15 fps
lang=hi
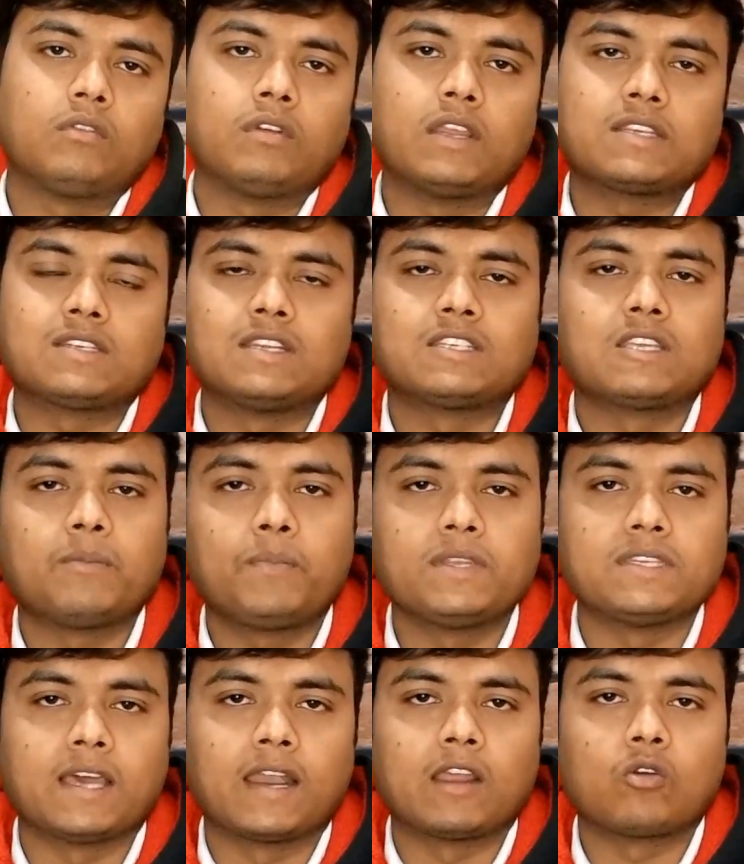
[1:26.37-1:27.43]
डेस्टिनेशन पे
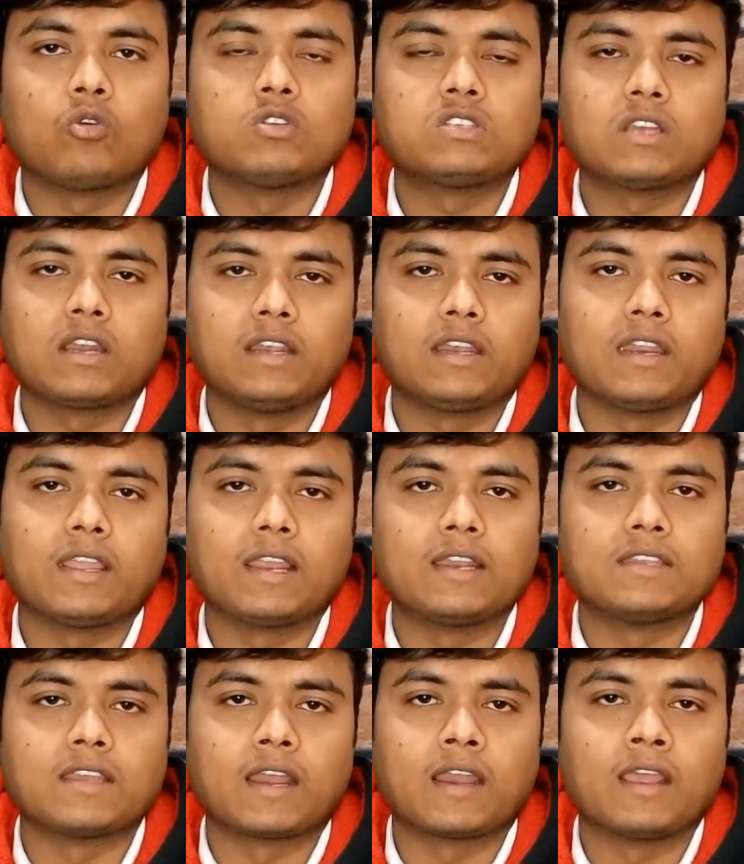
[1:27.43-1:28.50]
जाना है कौन से कंट्री के
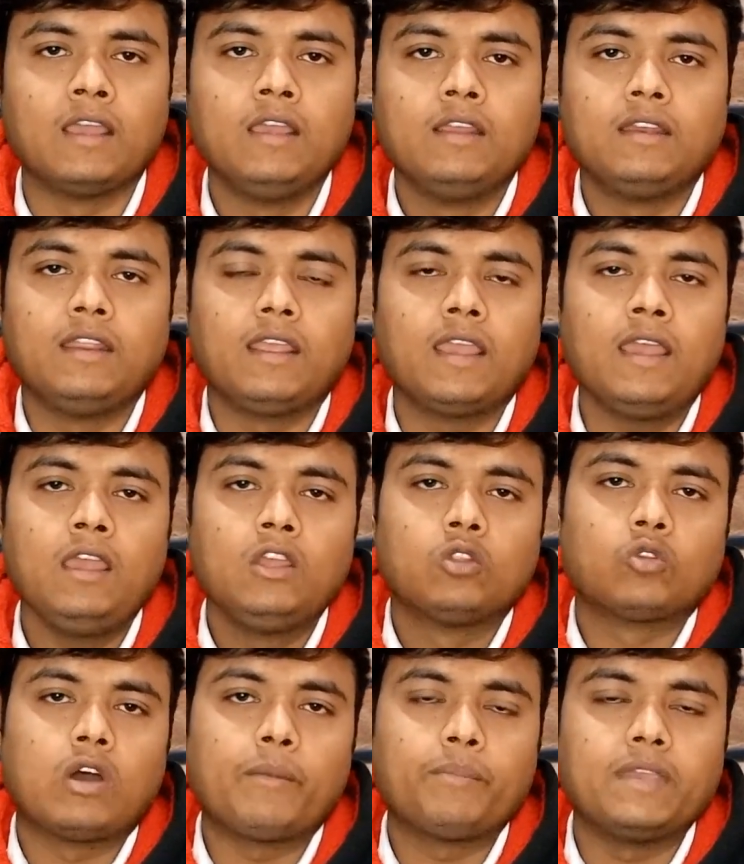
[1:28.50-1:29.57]
लिए जाना है ठीक है
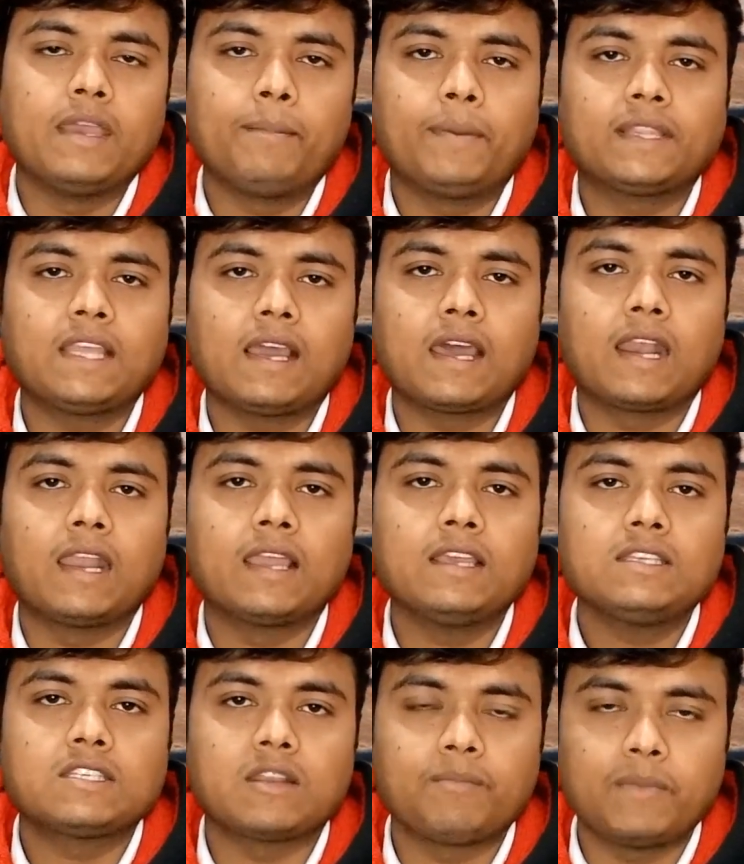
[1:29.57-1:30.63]
तो आप ये पता कर
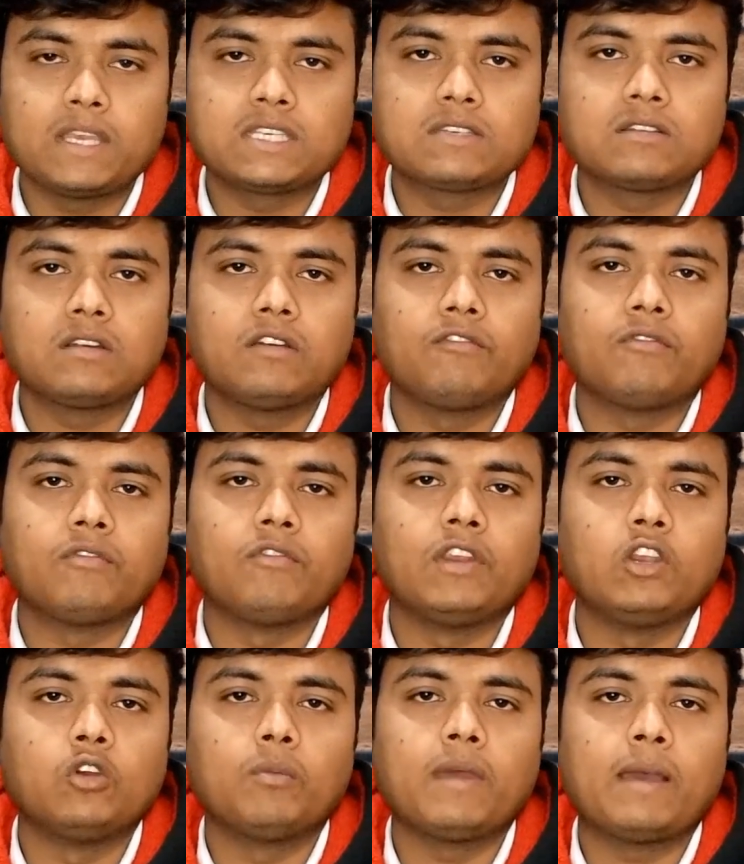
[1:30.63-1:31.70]
लेंगे सिर्फ मैं इस
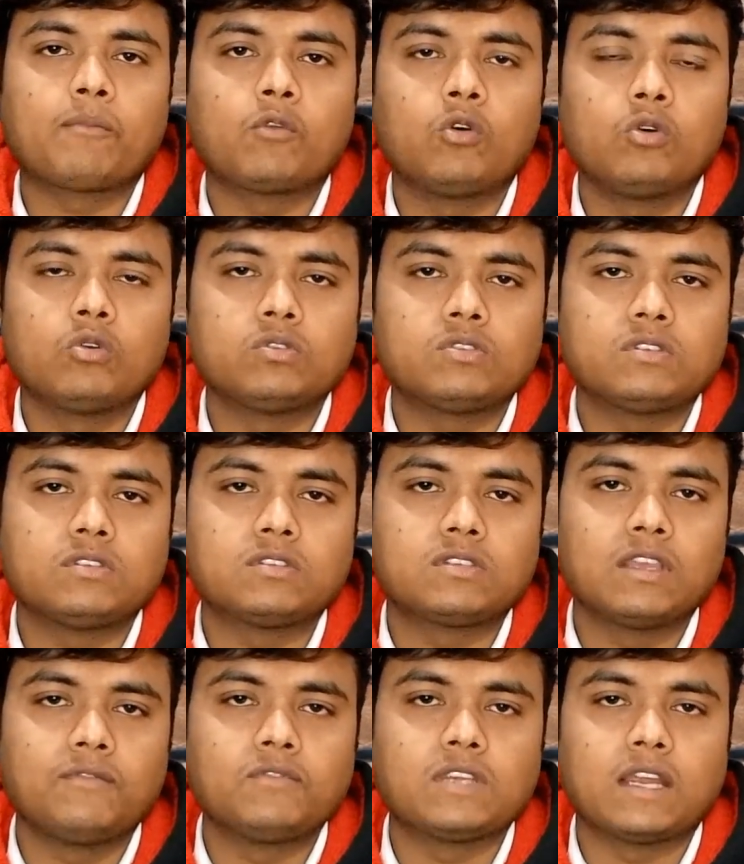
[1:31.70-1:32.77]
वीडियो में आपको
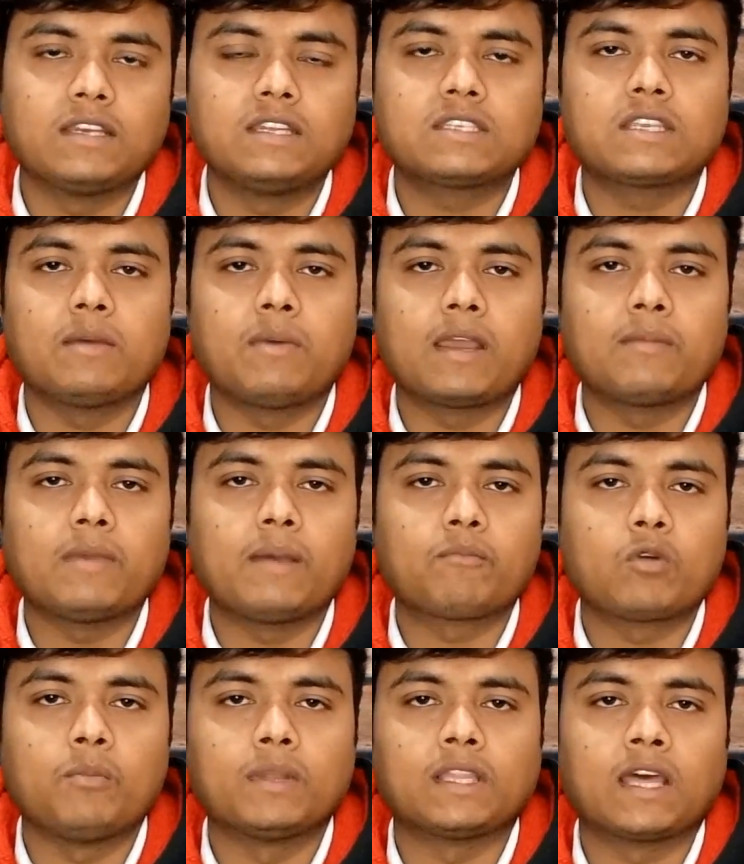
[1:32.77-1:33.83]
सिर्फ चार्जेस के बारे में
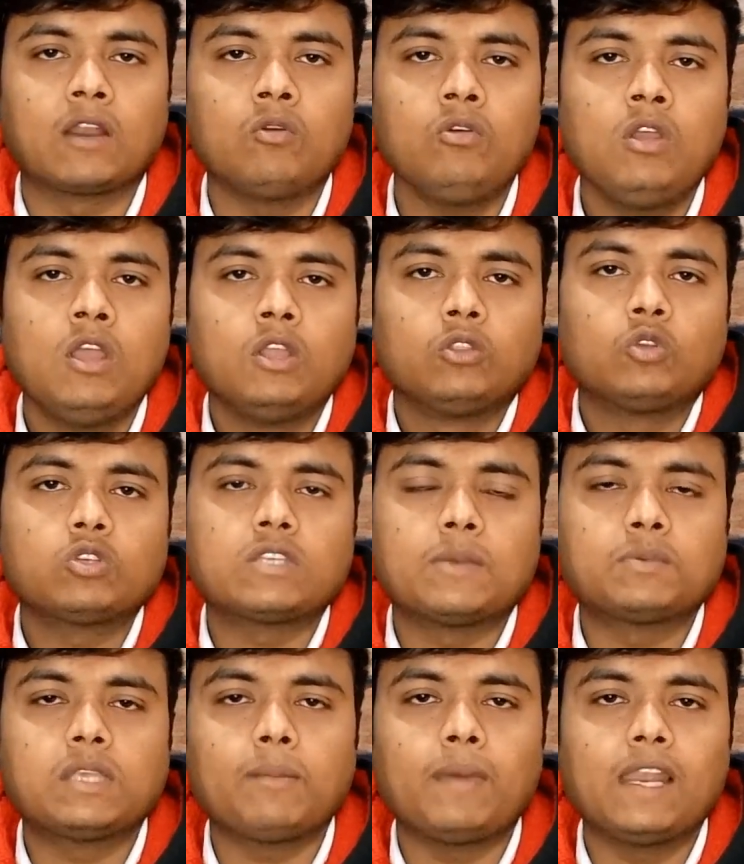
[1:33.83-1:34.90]
आपको बता रहा हूँ तो
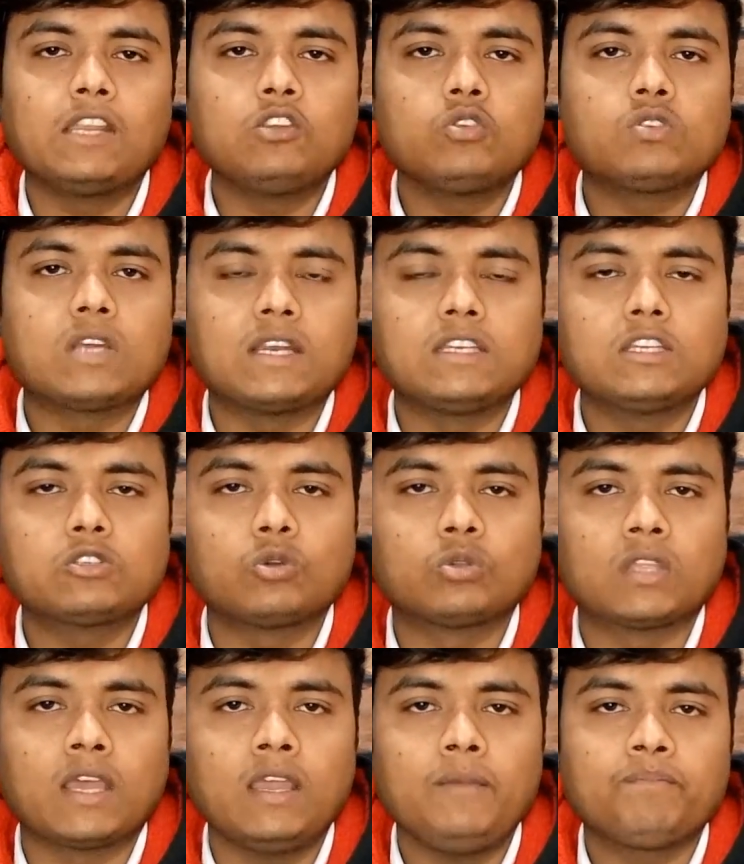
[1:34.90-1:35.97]
सबसे पहले जो चार्जेस
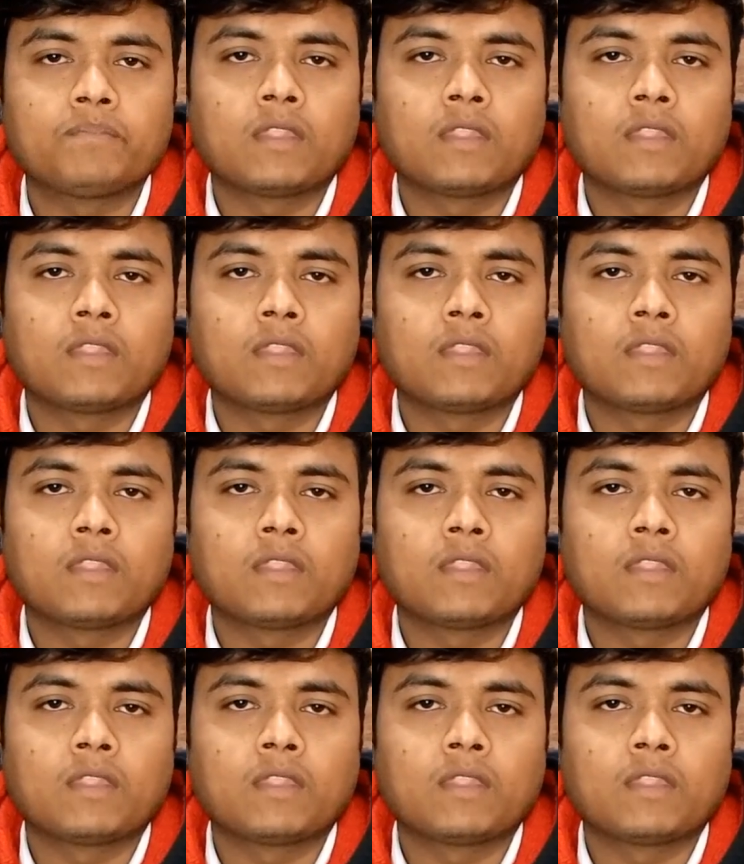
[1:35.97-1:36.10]
होता है